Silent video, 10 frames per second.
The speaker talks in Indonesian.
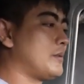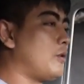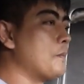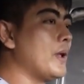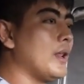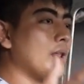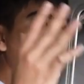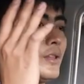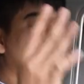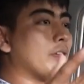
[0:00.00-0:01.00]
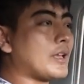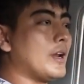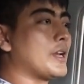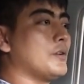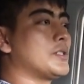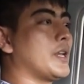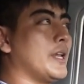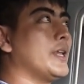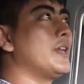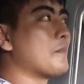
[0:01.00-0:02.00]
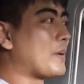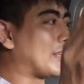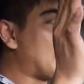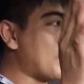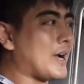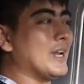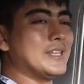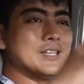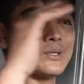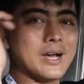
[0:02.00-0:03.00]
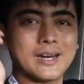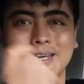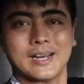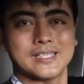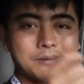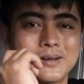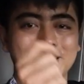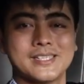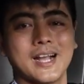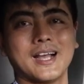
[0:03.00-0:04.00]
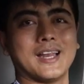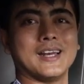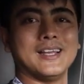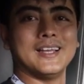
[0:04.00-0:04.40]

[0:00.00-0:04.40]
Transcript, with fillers: mobil Toyota Land Cruiser ini dan pertama kalinya juga Hardy Classic mengerjakan.